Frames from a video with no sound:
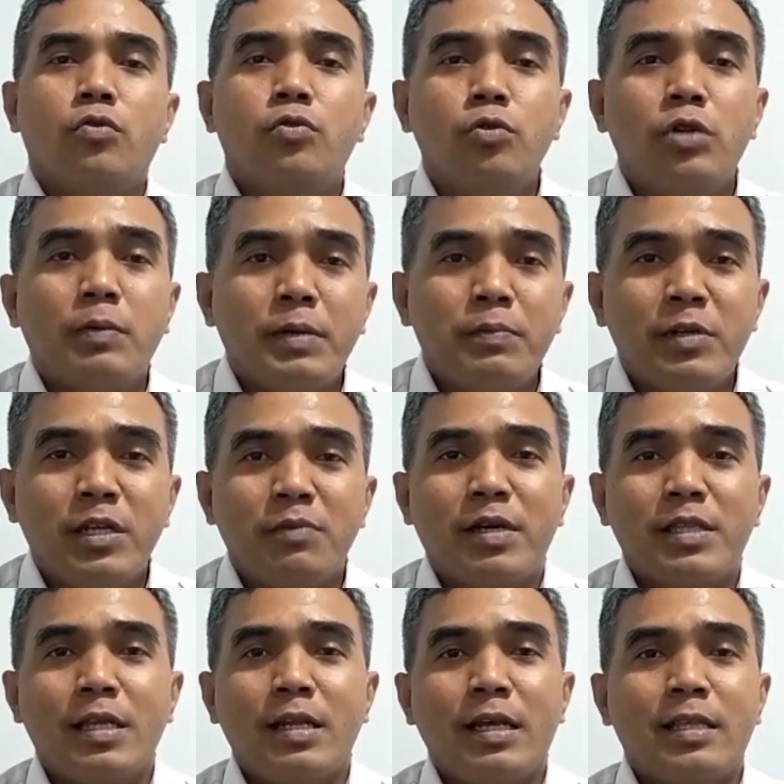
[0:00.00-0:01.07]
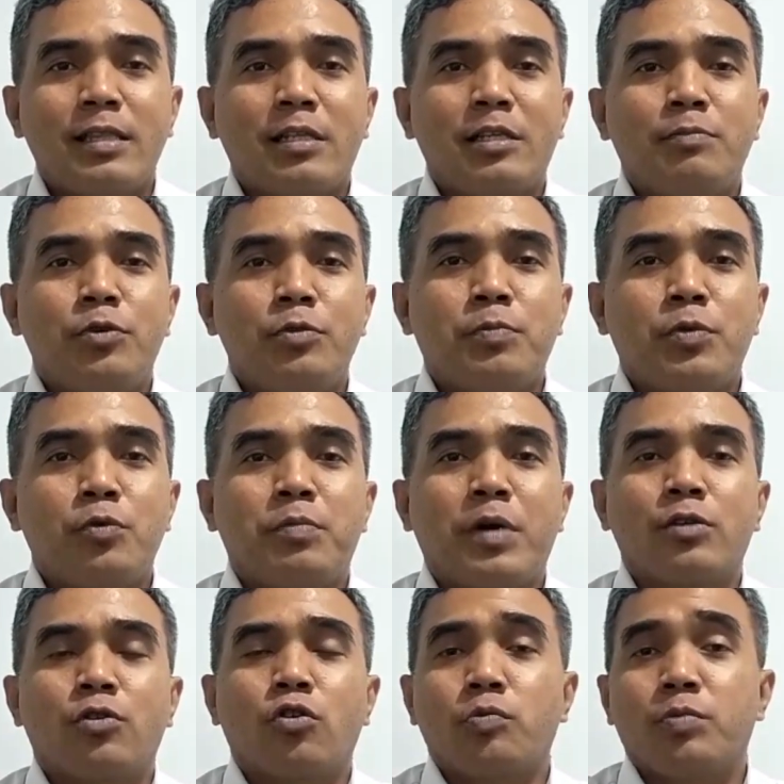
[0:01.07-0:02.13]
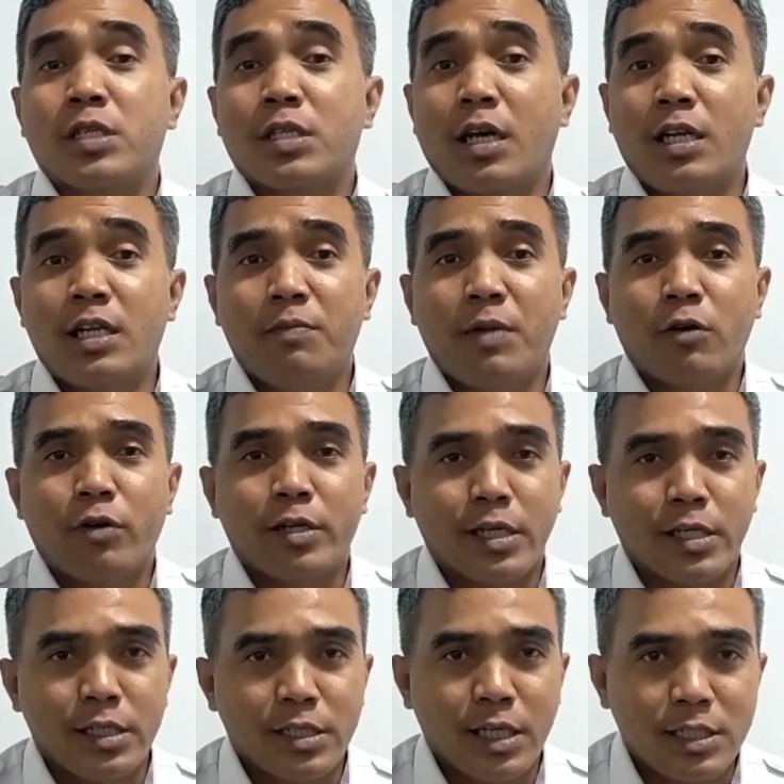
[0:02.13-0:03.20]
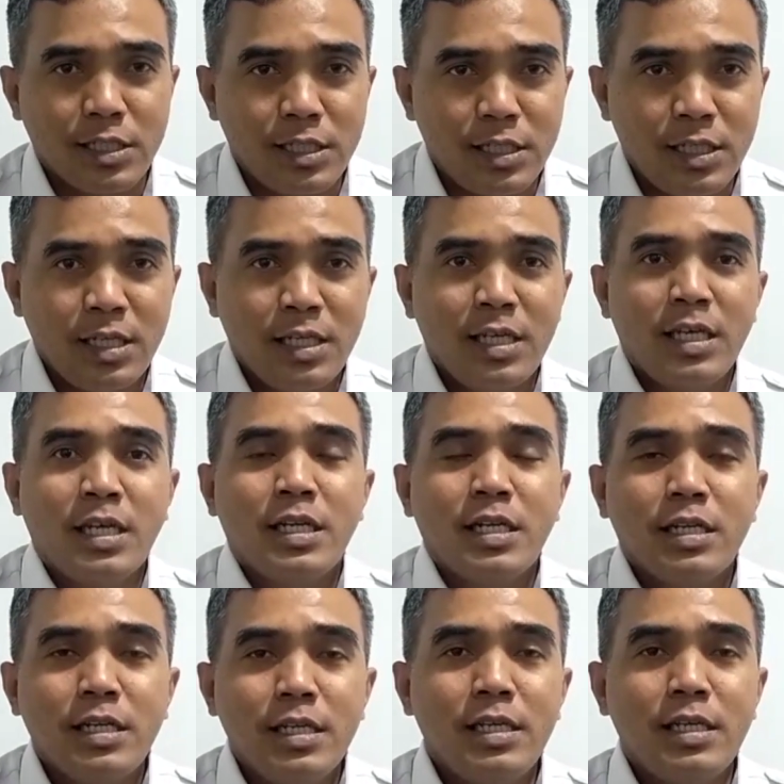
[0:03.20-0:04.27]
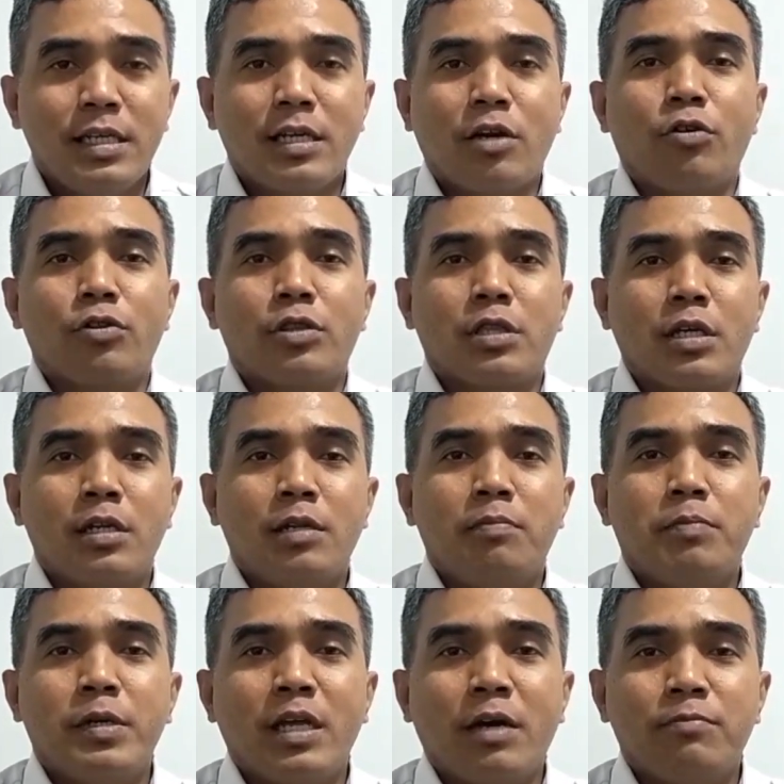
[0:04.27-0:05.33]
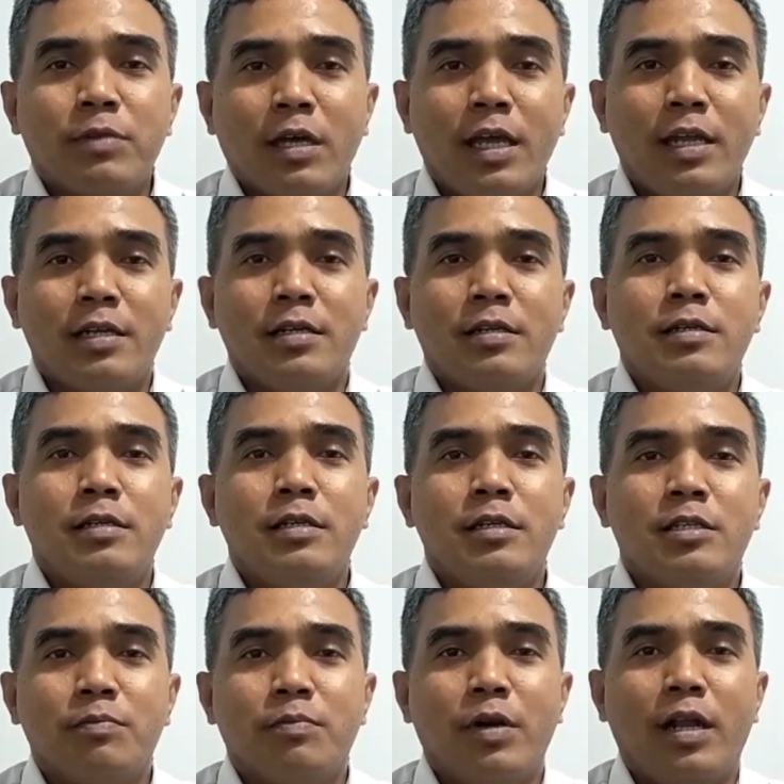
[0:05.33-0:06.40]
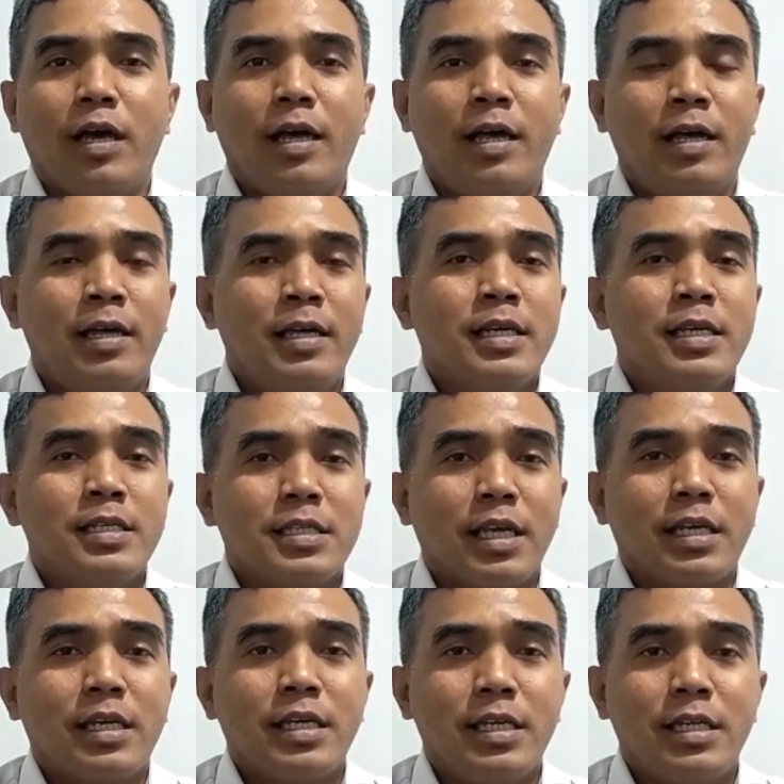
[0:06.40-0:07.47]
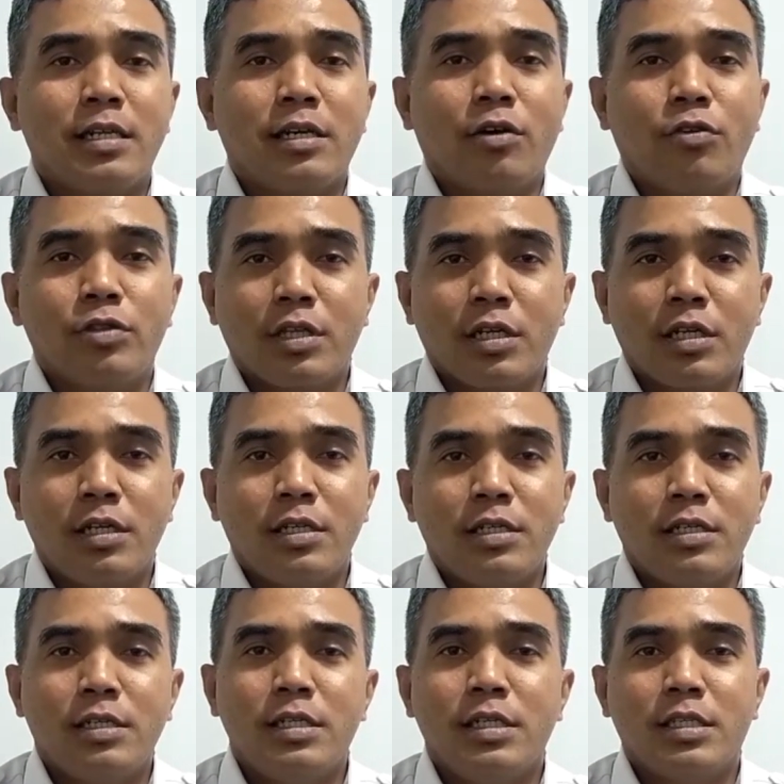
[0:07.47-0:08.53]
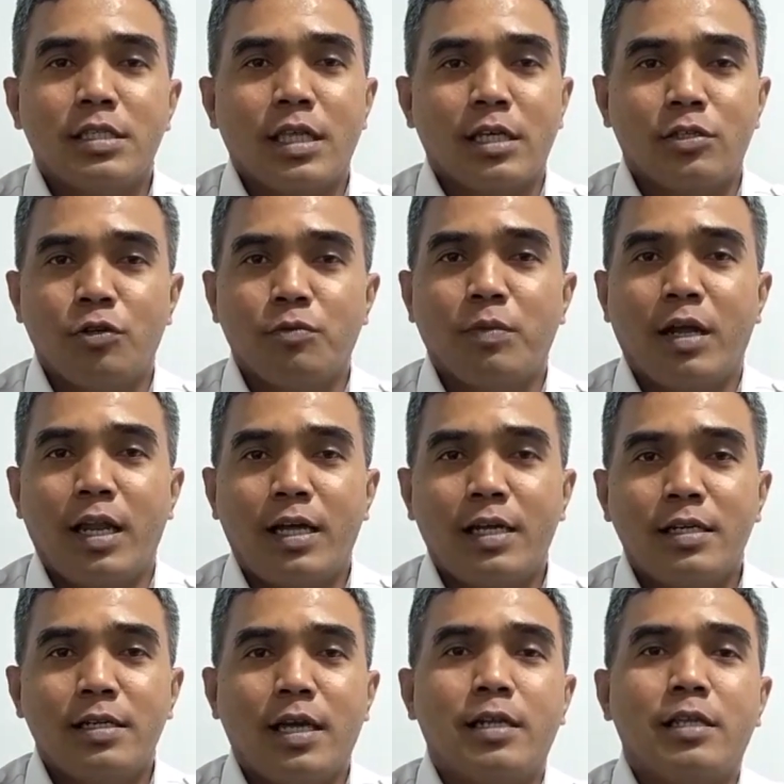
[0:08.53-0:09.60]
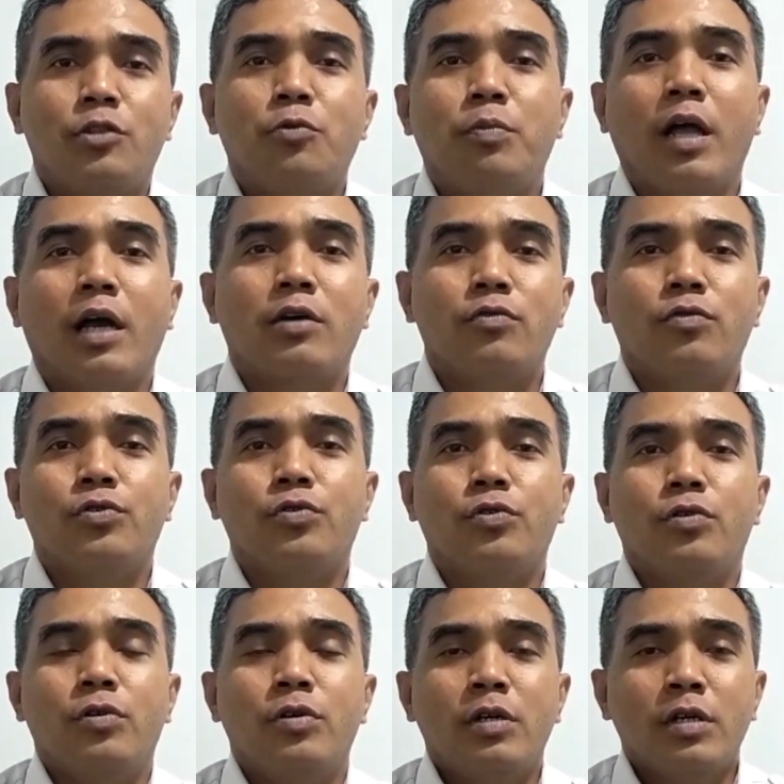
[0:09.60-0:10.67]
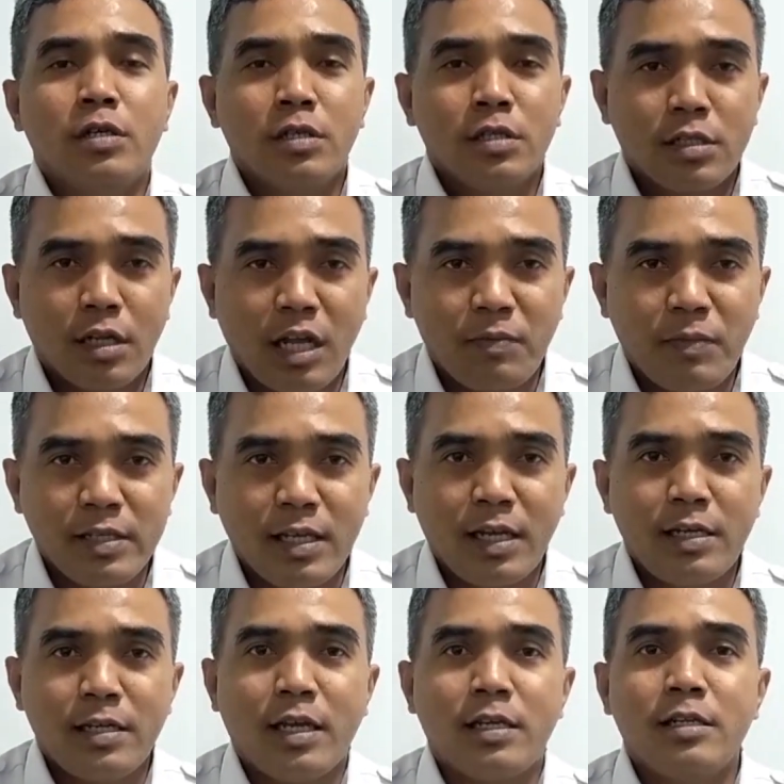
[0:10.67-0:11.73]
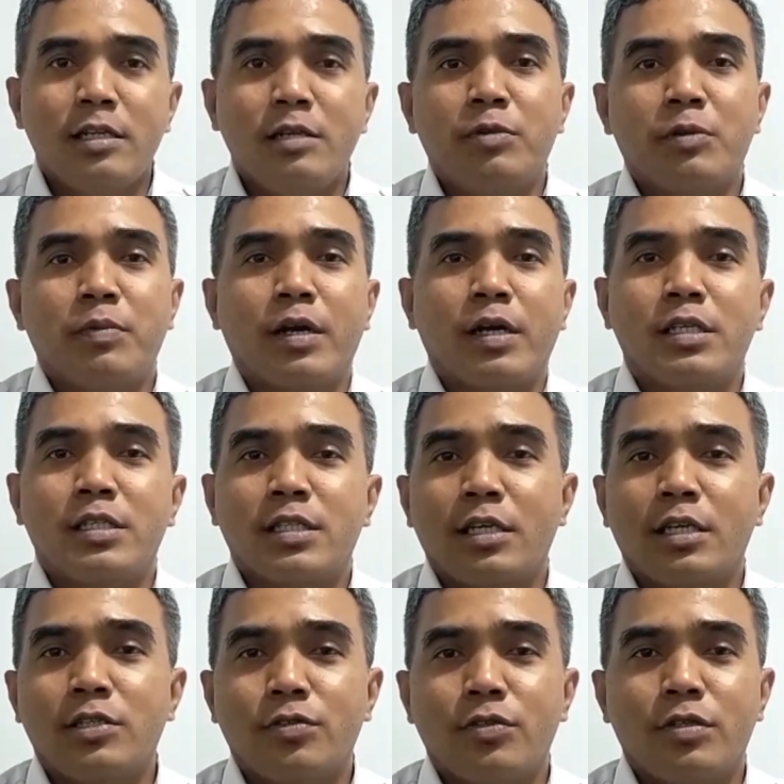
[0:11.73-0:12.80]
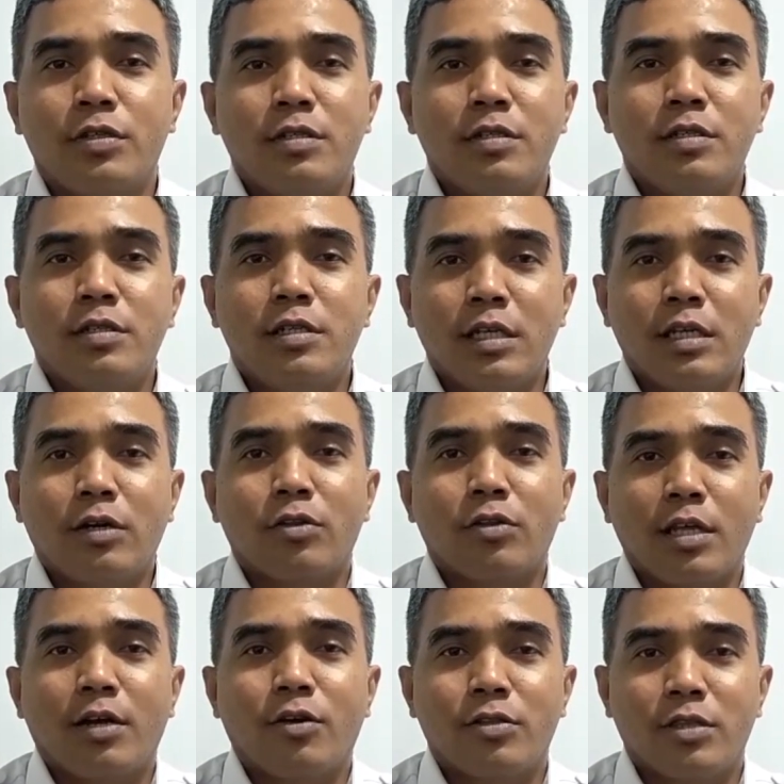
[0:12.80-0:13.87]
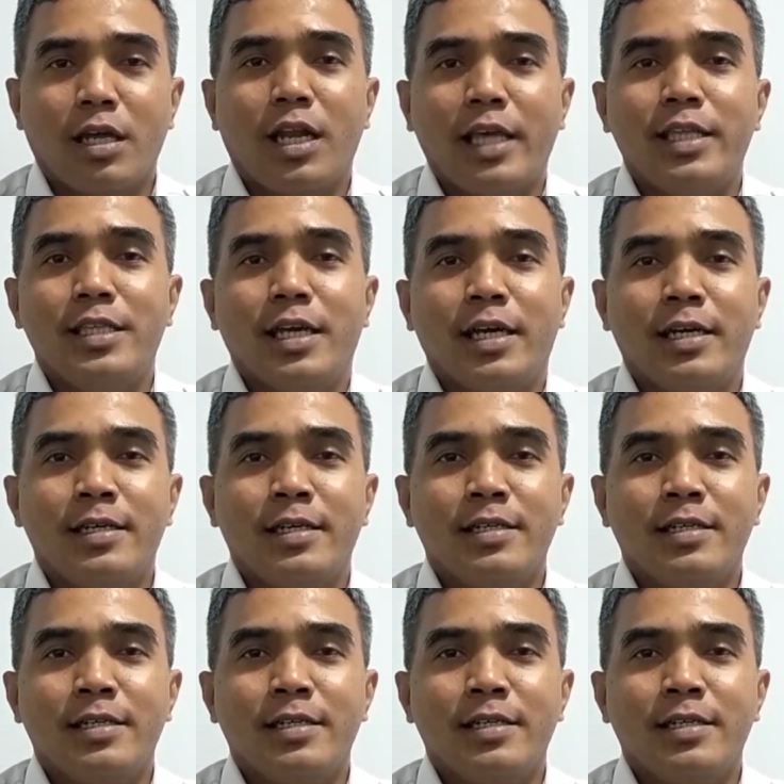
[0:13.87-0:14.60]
Untuk dapat menikmati layanan tersebut, penumpang cukup sekali melakukan registrasi di counter pendaftaran di sebelah check-in counter di stasiun Malang dan itu berlaku untuk selamanya dan di berbagai stasiun di kota-kota lainnya.